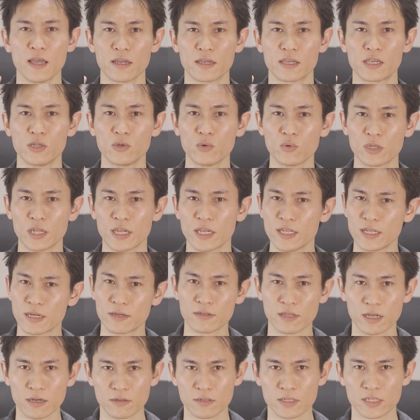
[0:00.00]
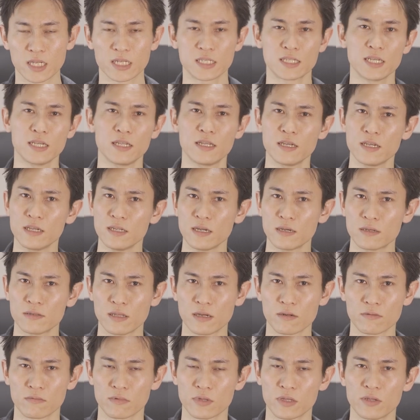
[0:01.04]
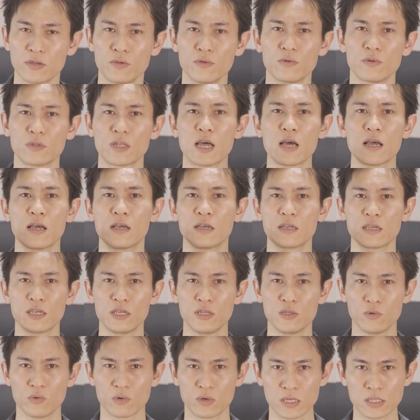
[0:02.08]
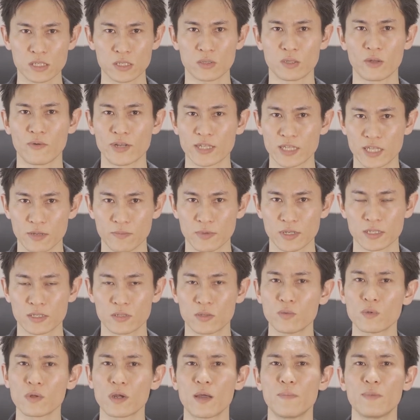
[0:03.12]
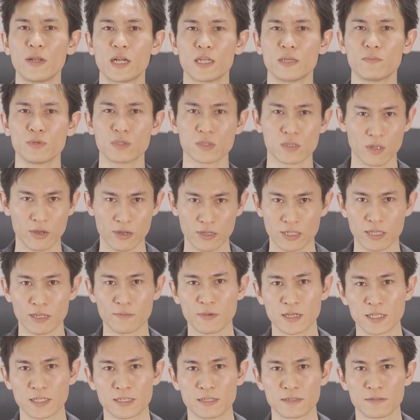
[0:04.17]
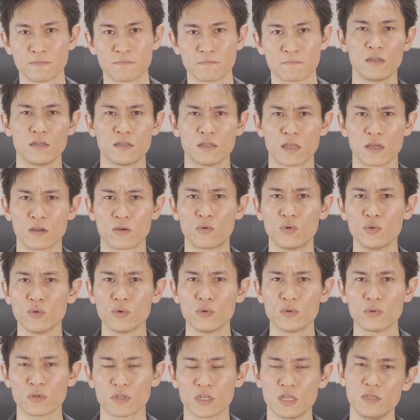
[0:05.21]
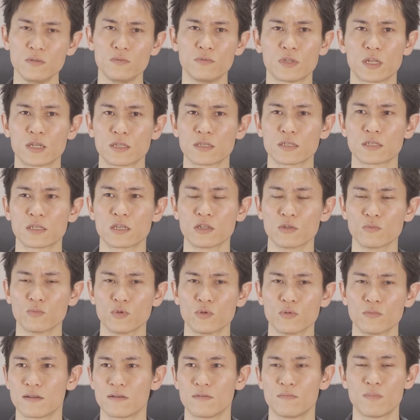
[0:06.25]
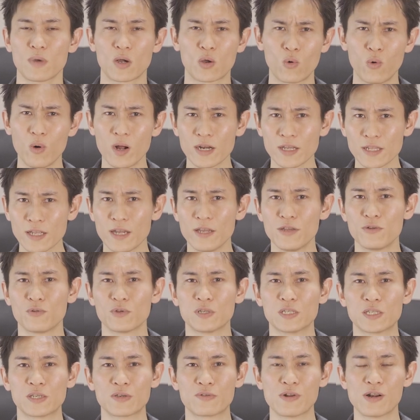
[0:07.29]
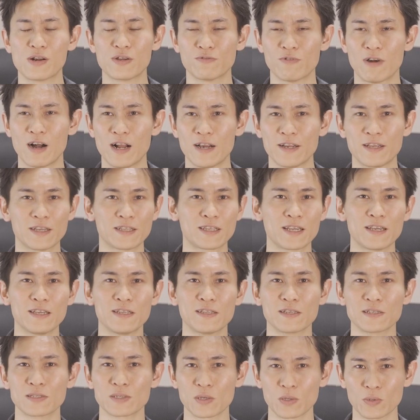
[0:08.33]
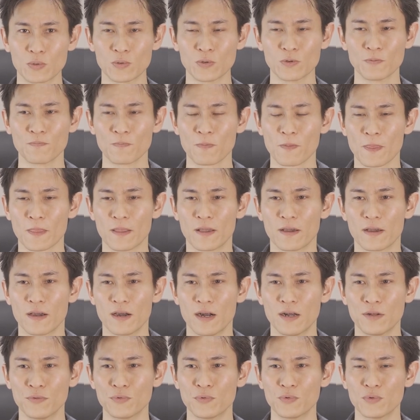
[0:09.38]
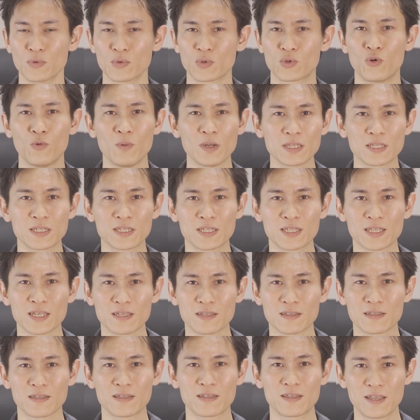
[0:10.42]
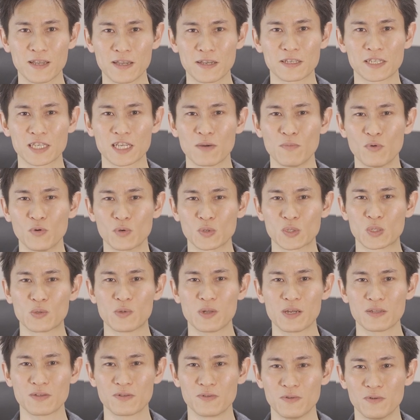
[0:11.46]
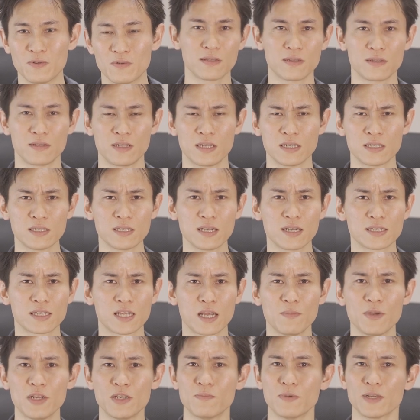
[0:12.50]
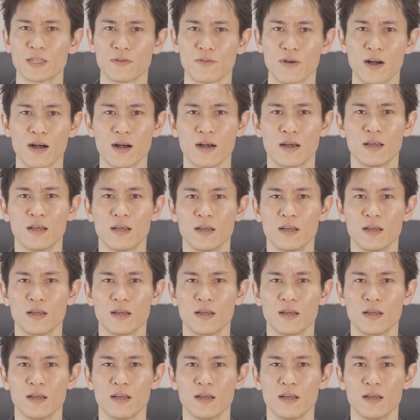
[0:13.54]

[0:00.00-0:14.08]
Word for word: 起動できなくなる、撮影できなくなるっていうような機能が備わっています。どのカメラにも備わっています。でこの機能なんですけども、壊れないようにしてくれるのはありがたいんですけど、止まっちゃって、しかもその後熱が冷めるまでは